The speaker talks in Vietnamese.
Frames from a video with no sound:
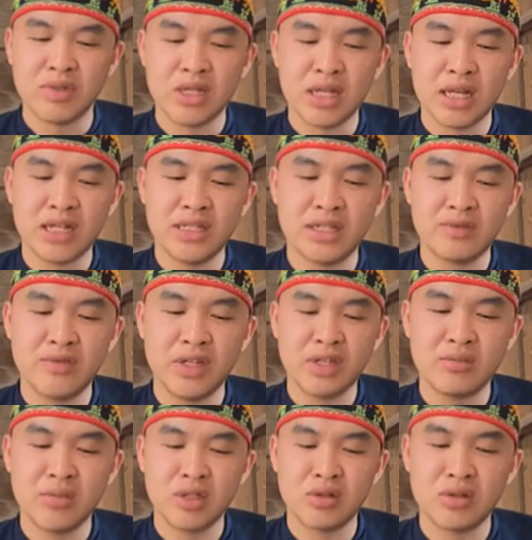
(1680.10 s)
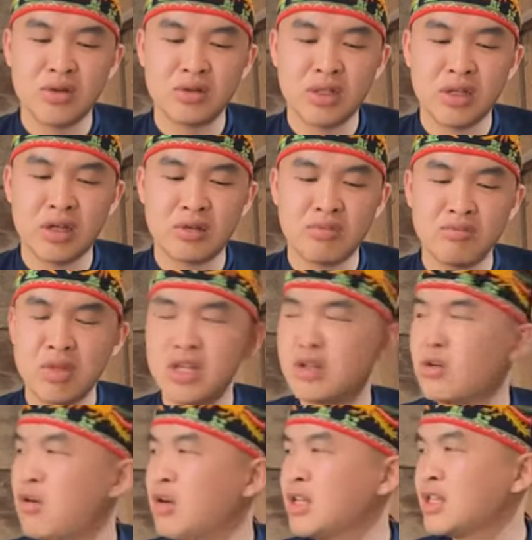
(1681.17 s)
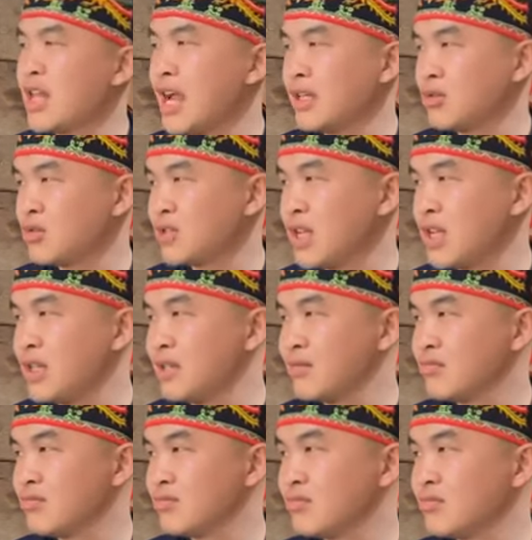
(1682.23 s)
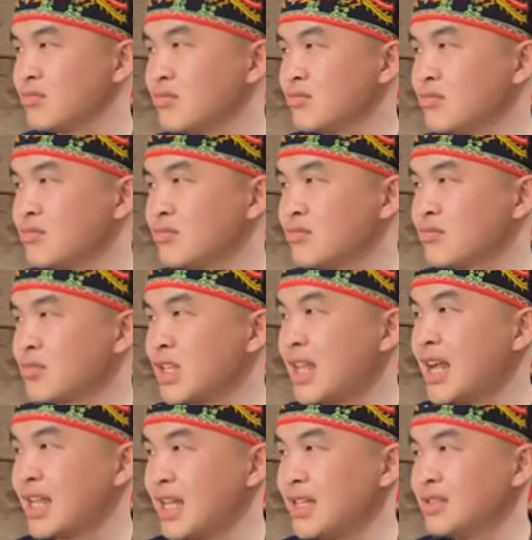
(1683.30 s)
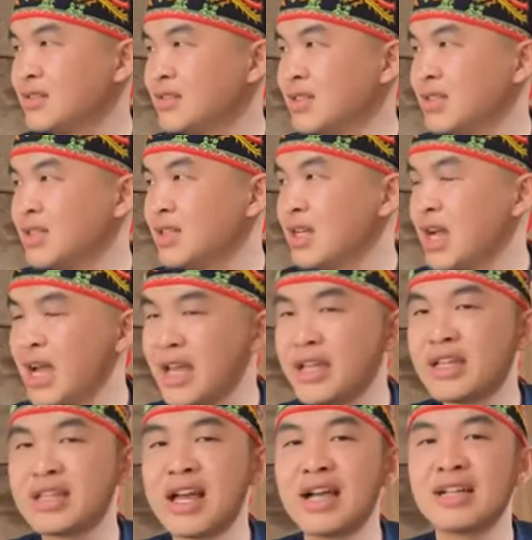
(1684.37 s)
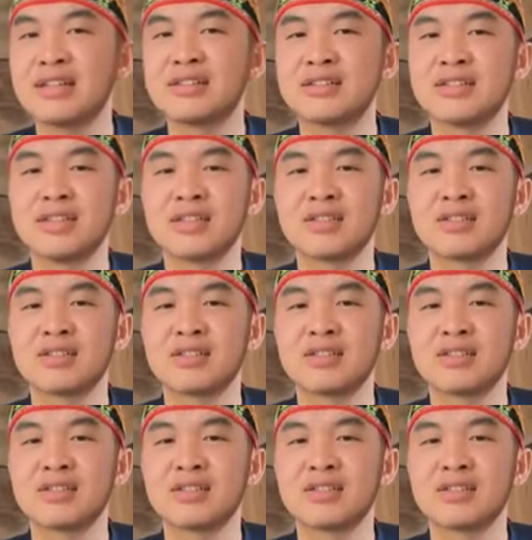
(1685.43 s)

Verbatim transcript: bởi vì là anh sinh viên mình nong tỷ hẳn mi khó anh tán tôi say lá nè hai cái tăng